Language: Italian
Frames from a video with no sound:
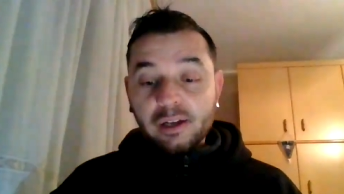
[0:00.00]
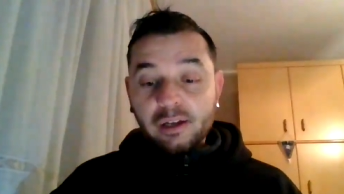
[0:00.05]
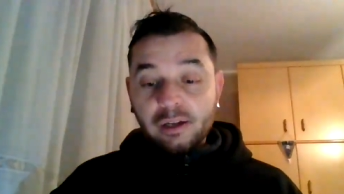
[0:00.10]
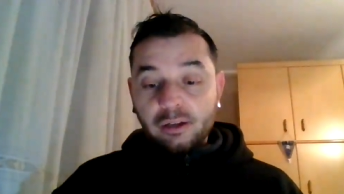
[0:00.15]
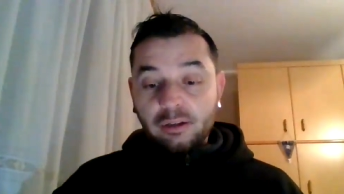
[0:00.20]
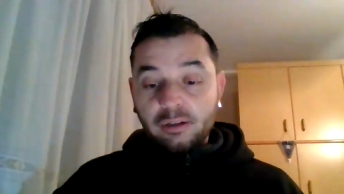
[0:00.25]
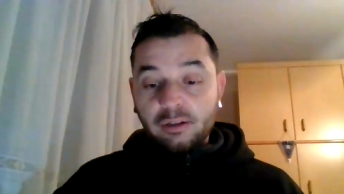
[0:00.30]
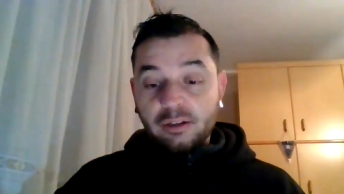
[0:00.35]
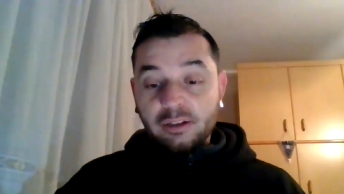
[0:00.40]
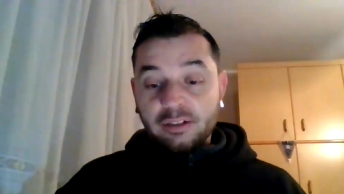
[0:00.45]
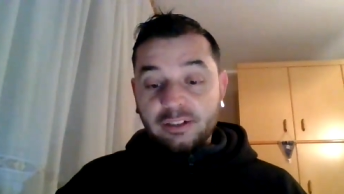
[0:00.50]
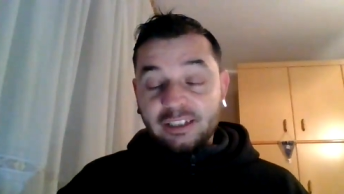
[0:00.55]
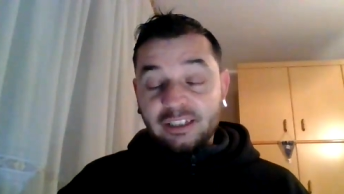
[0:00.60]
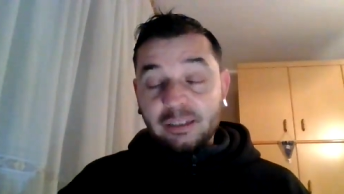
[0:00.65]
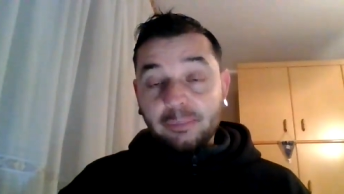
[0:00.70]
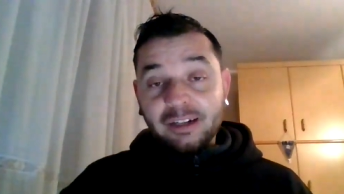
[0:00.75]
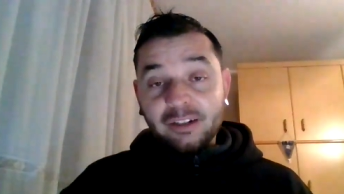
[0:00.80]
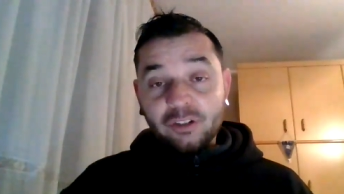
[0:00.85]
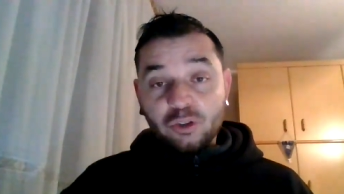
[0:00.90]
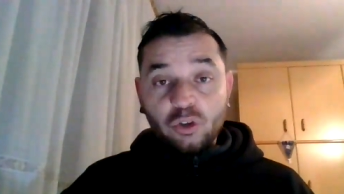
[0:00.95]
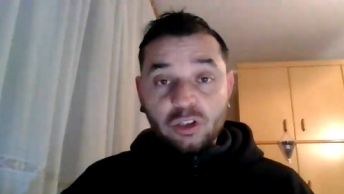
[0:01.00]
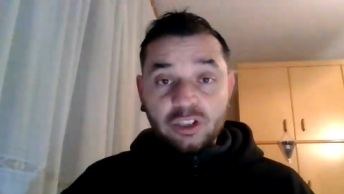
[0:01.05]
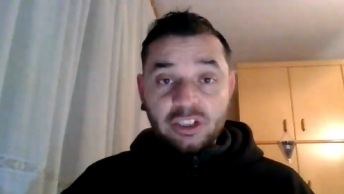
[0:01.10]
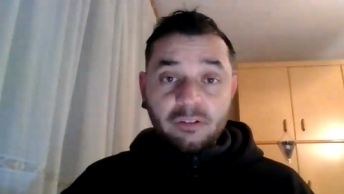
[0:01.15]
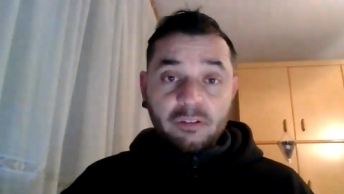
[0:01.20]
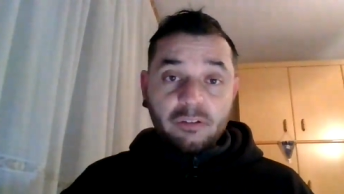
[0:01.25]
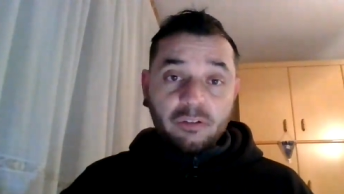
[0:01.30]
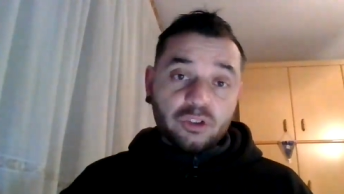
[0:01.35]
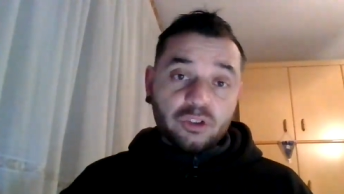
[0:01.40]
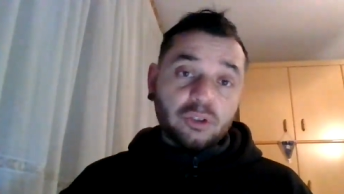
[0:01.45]
eh, settimana scorsa
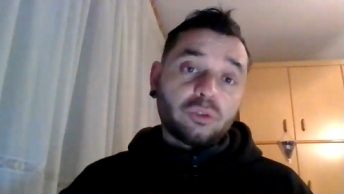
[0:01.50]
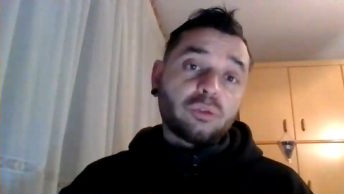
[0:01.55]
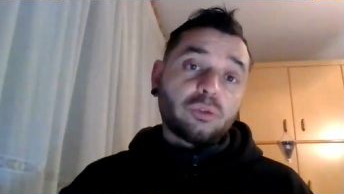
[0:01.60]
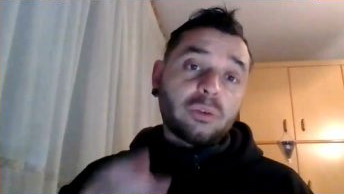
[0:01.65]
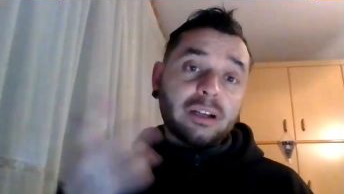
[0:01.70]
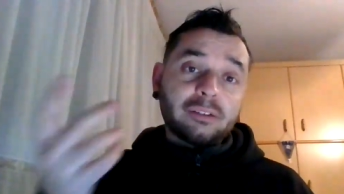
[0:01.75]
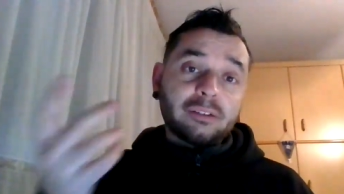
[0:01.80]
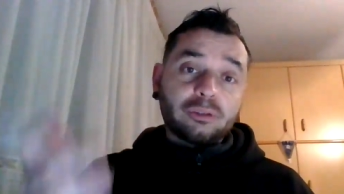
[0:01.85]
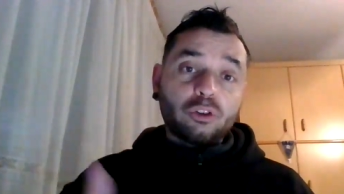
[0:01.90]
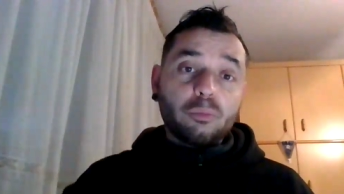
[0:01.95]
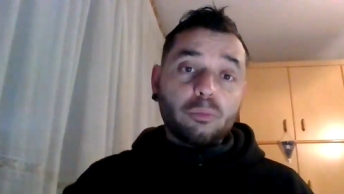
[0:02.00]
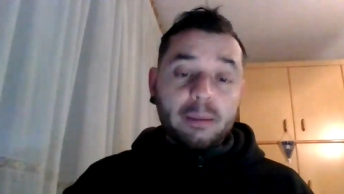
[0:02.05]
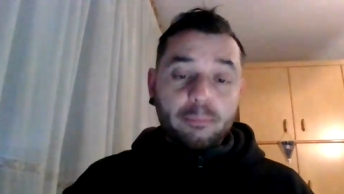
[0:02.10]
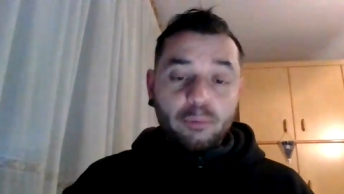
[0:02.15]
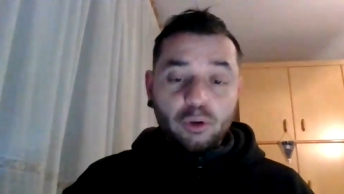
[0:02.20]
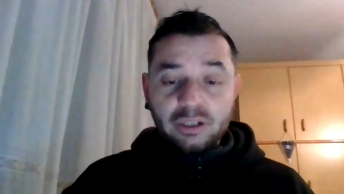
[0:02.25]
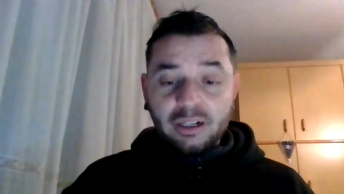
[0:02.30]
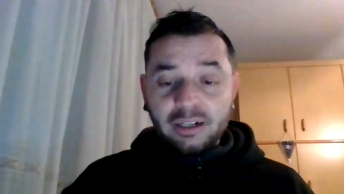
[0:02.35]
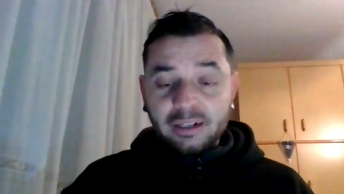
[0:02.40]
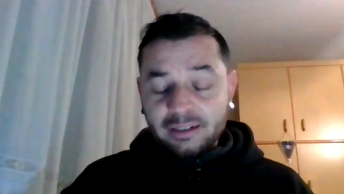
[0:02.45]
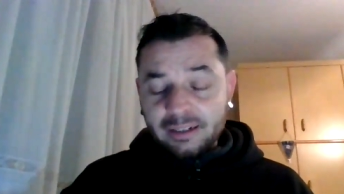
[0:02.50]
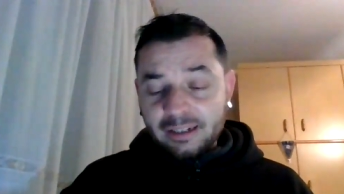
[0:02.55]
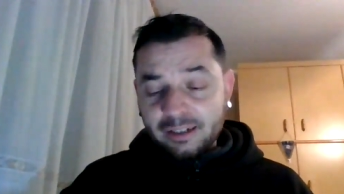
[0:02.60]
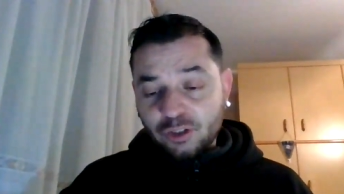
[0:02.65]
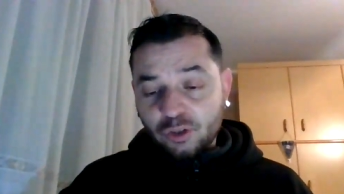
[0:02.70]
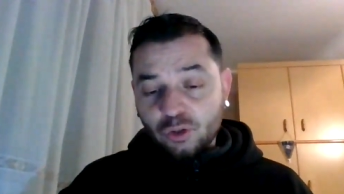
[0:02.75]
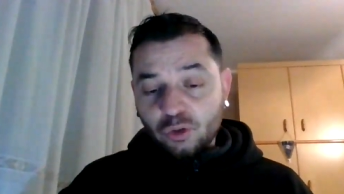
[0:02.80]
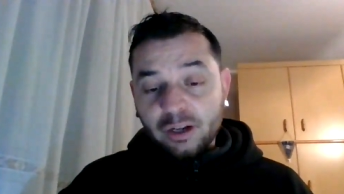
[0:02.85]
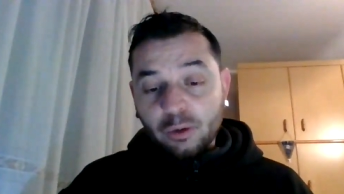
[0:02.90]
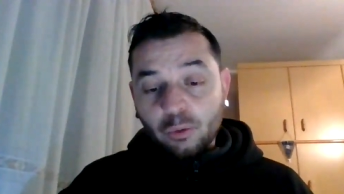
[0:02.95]
avevo scritto un altro membro della
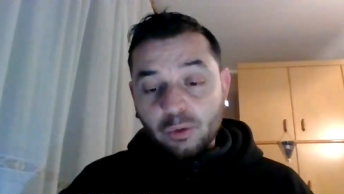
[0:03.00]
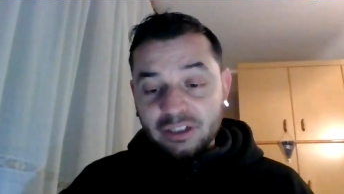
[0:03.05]
redazione,